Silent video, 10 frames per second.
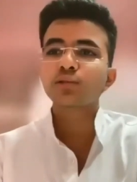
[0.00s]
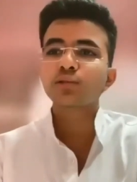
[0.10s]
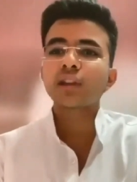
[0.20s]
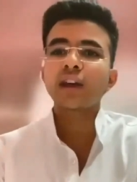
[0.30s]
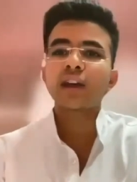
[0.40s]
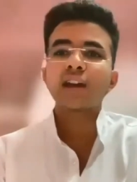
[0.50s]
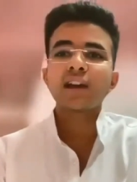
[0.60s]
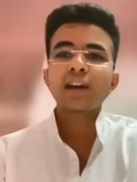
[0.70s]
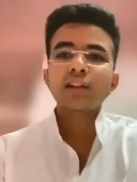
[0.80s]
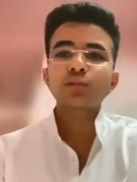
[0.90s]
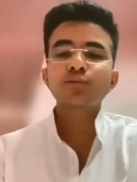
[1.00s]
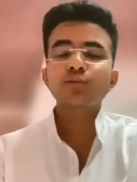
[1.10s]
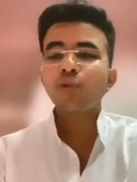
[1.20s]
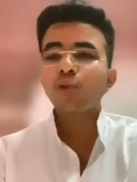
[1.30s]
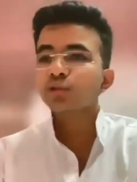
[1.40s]
होता है तो
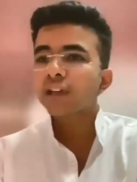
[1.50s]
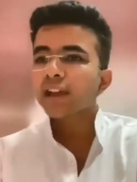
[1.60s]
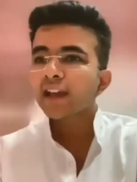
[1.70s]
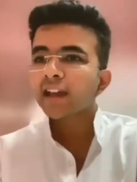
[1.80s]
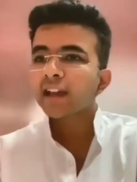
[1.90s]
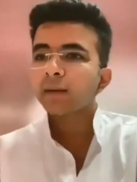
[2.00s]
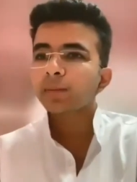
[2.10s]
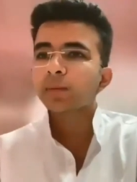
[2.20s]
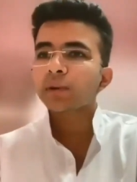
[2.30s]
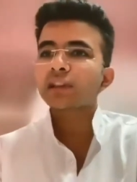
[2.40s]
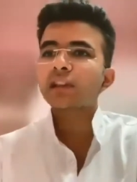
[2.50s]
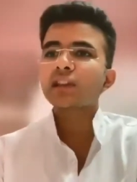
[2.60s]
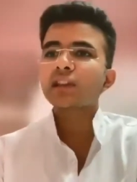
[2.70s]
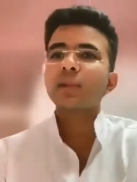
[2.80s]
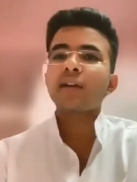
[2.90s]
वो उसके एक एक
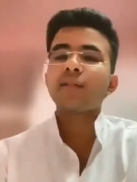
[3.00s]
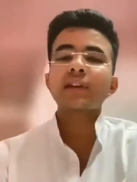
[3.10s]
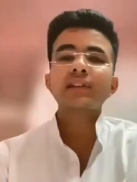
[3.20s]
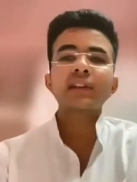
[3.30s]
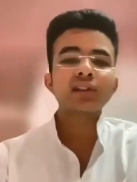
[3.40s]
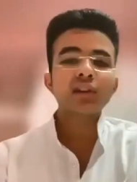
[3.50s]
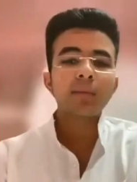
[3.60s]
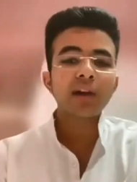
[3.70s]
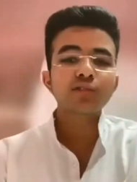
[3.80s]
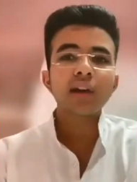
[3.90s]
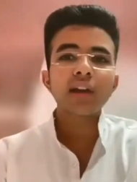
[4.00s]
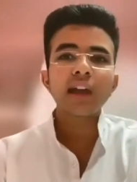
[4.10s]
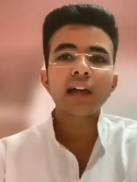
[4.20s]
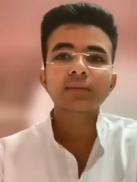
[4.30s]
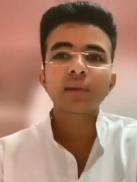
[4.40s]
प्रदेश में है वैसे ही क्षमा जो है
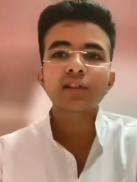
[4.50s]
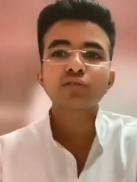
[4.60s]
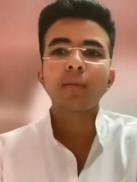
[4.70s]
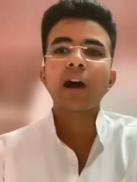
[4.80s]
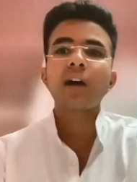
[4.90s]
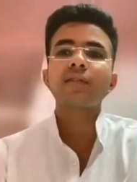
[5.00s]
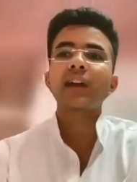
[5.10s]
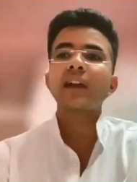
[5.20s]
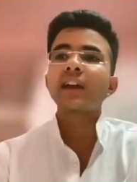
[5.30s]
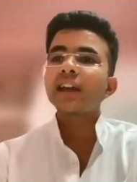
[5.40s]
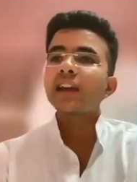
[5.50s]
ये आत्मा का स्वभाव है